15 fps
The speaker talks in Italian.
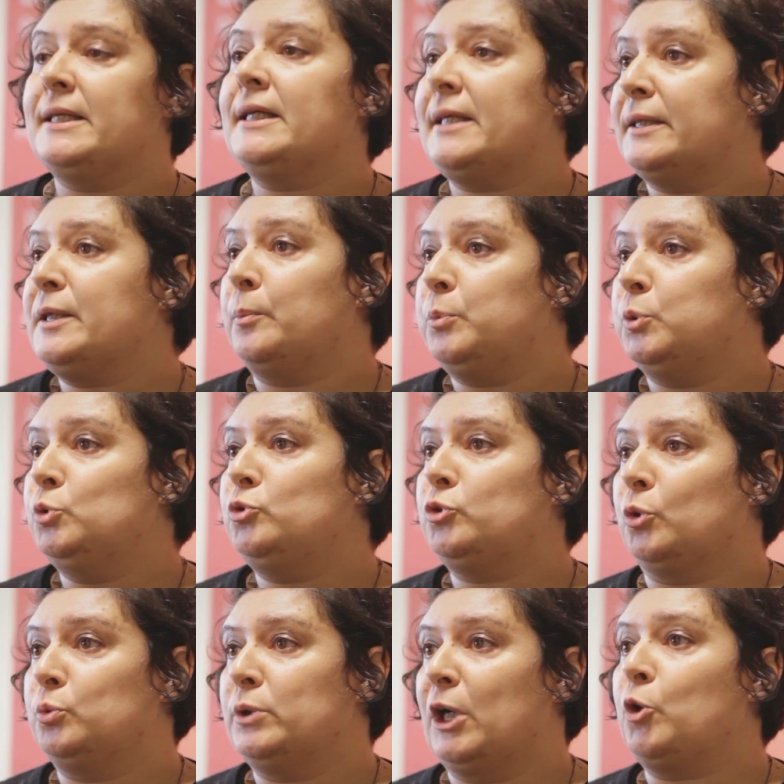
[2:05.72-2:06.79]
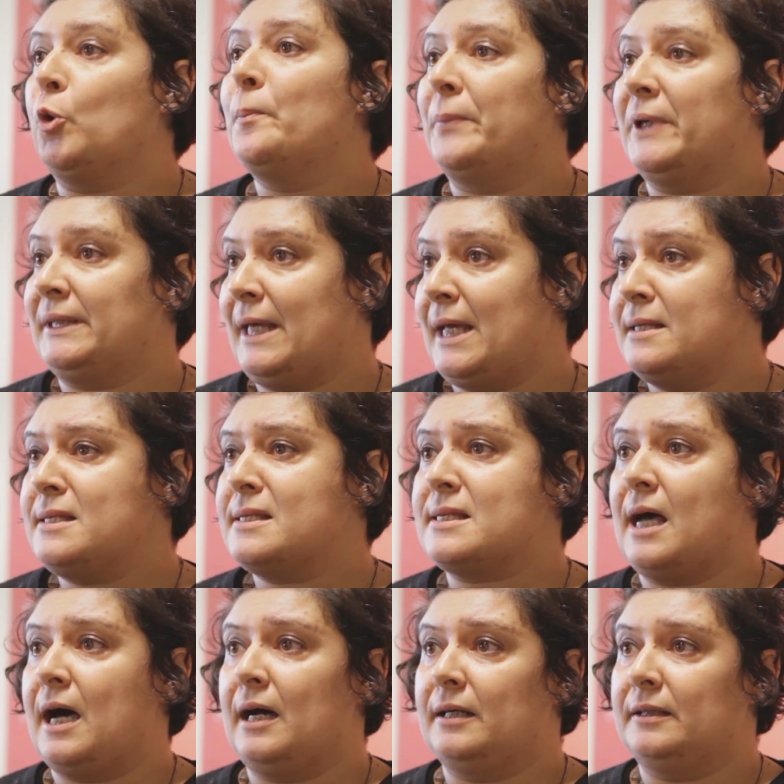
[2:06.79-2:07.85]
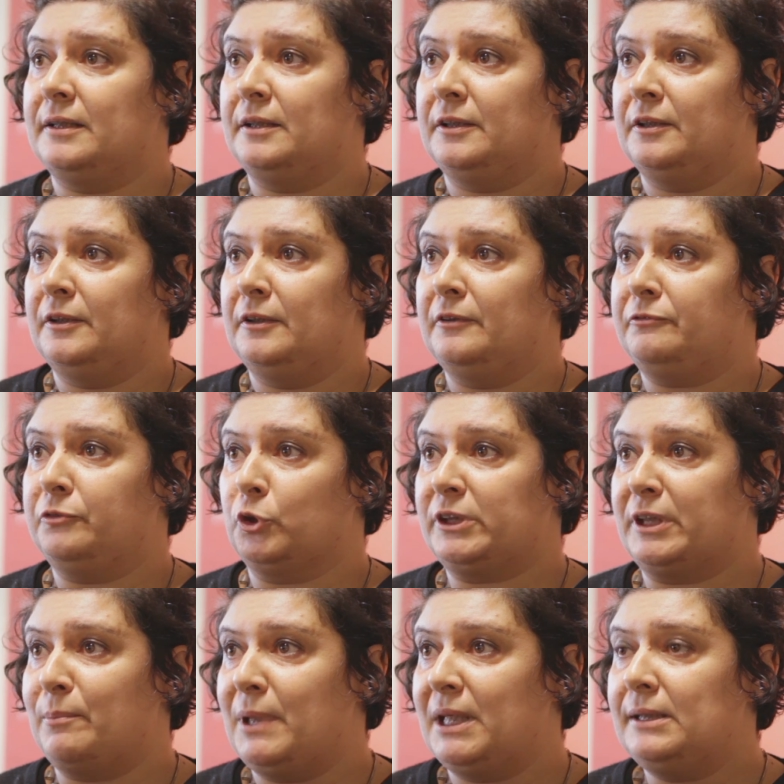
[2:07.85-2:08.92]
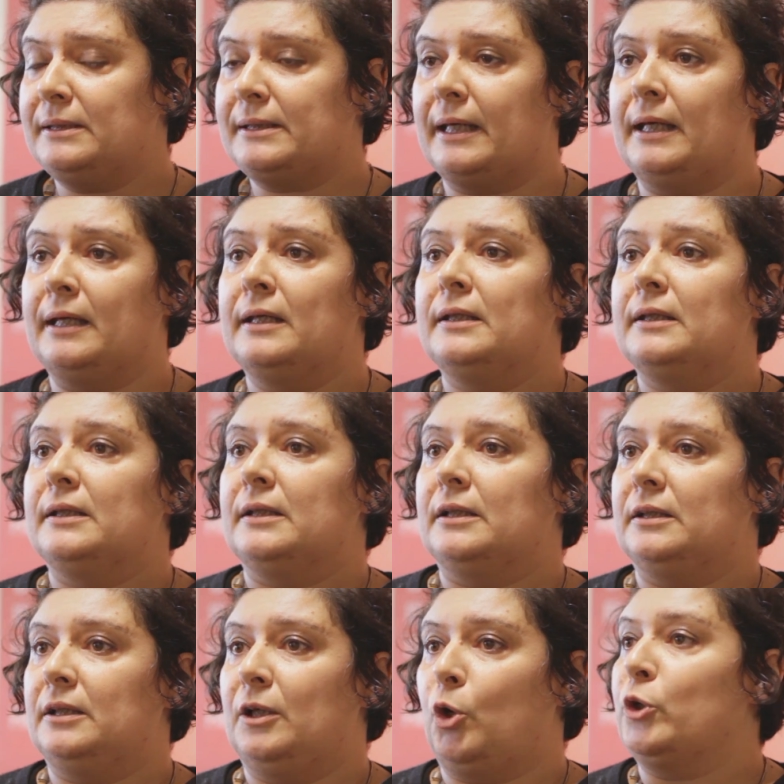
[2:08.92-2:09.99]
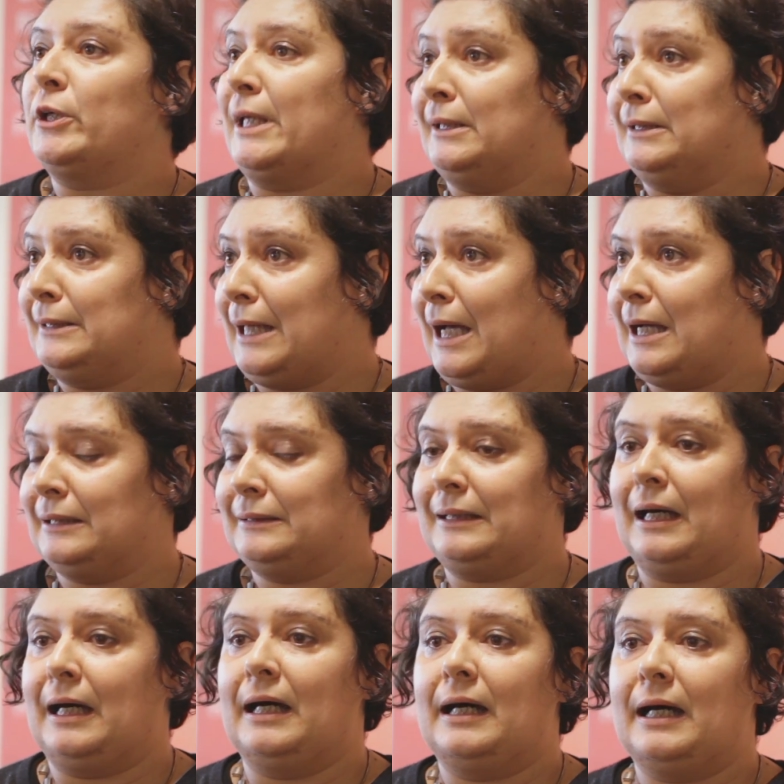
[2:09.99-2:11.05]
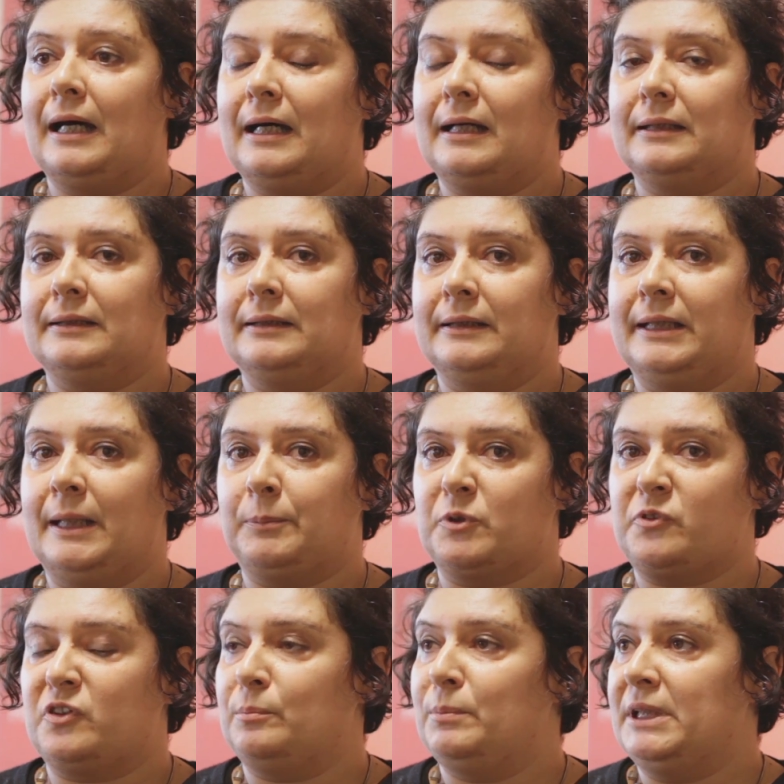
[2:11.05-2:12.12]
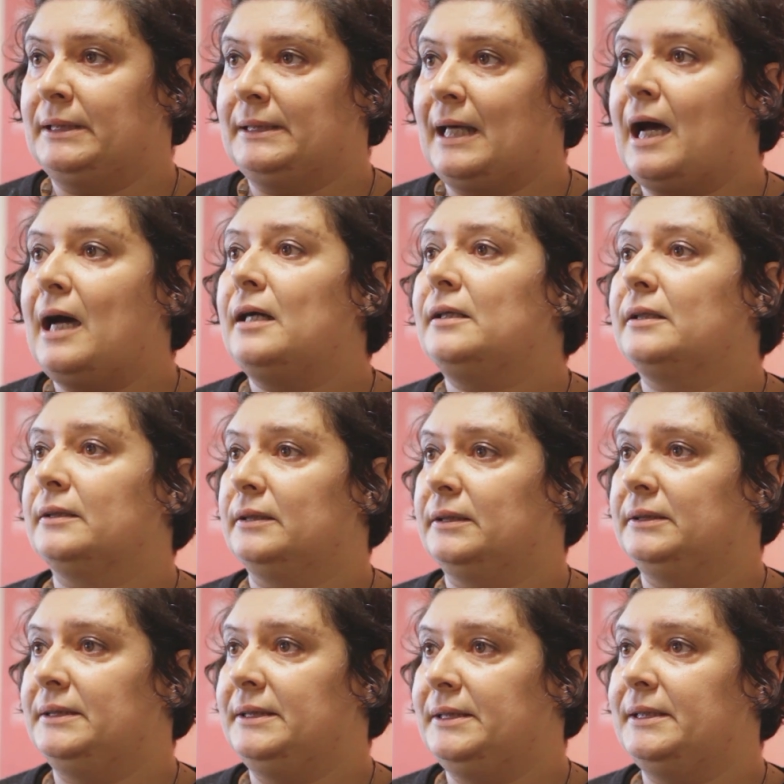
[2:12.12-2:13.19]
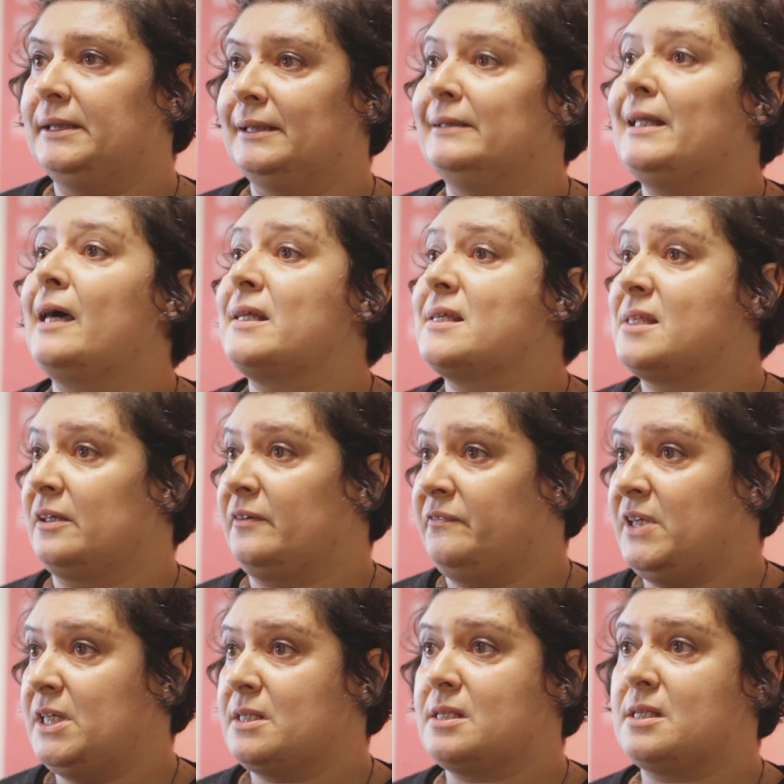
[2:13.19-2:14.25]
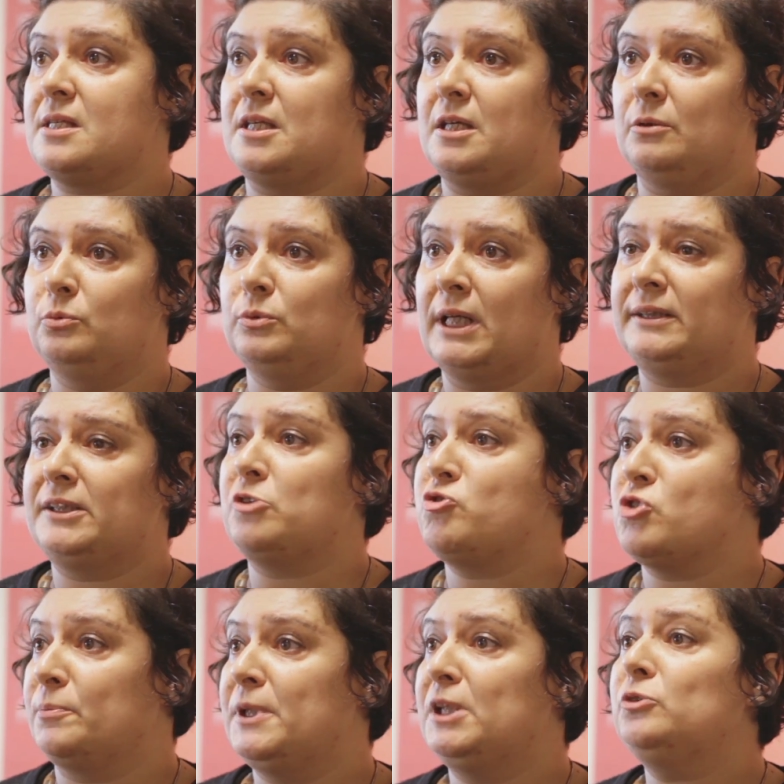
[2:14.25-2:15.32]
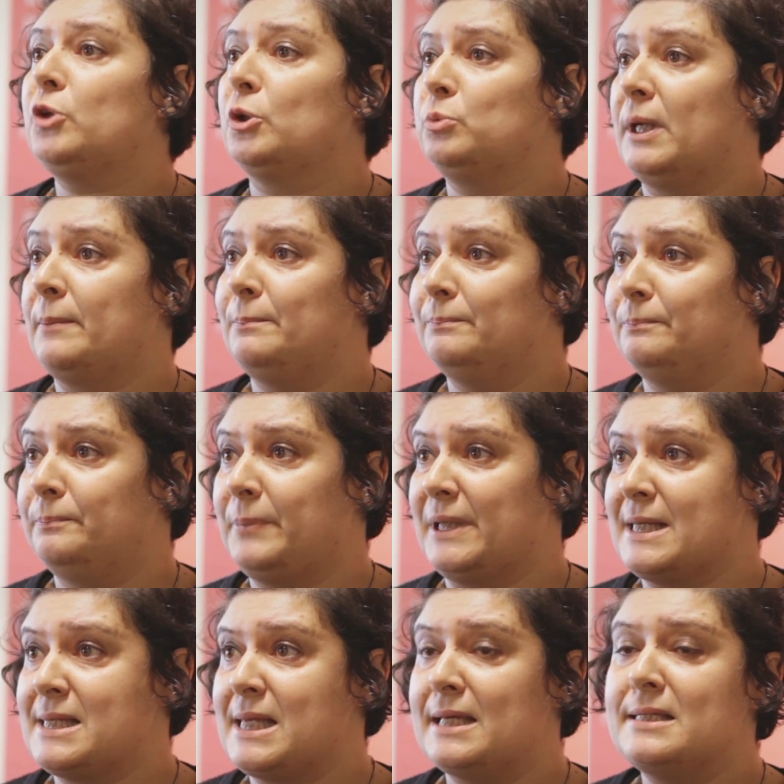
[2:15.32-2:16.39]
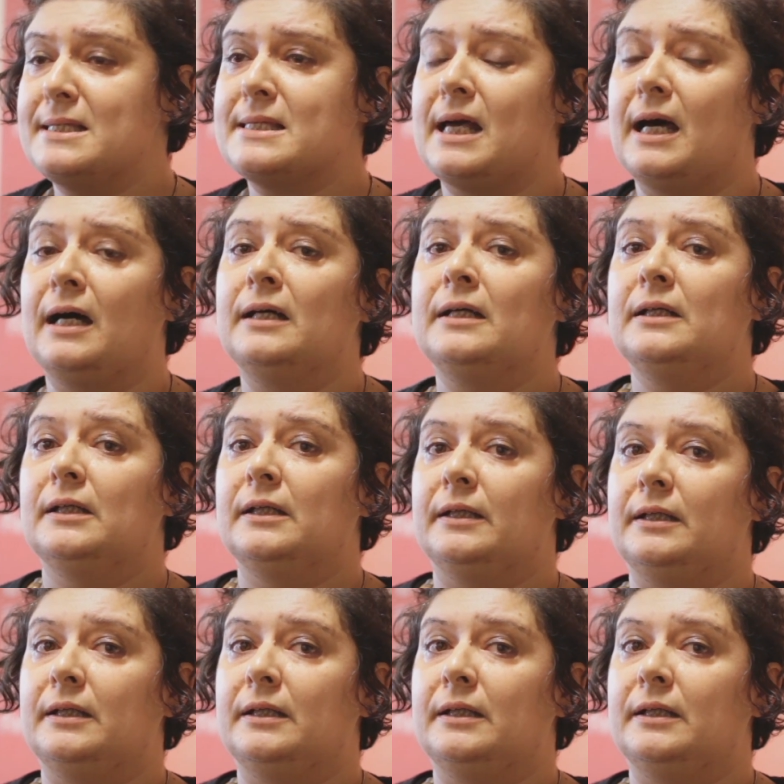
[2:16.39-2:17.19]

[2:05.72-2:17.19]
richiede appunto una competenza eh, fortemente eh, orientata alla eh, possibilità eh, di eh, dare servizi, un atteggiamento e una mm, presenza